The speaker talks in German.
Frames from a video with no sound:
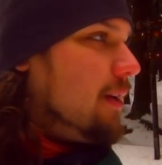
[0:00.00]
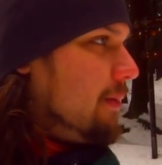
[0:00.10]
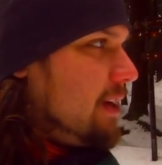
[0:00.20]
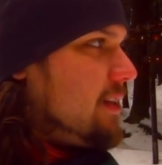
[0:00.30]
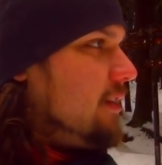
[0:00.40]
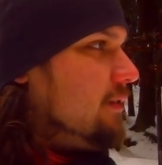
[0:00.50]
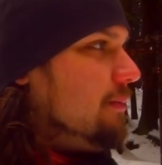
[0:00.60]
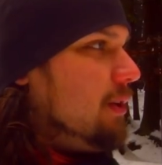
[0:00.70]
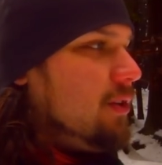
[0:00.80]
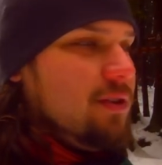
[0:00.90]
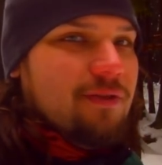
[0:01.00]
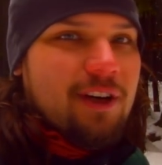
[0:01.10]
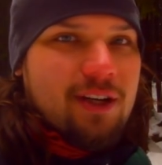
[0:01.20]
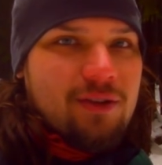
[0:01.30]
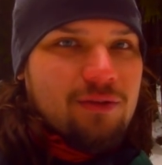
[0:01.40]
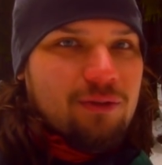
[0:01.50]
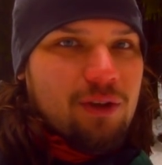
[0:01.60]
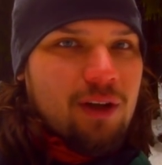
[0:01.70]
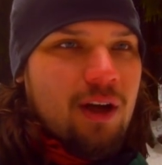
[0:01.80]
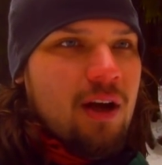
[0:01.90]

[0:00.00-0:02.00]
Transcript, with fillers: habe alles aufgebaut und so weiter und so fort.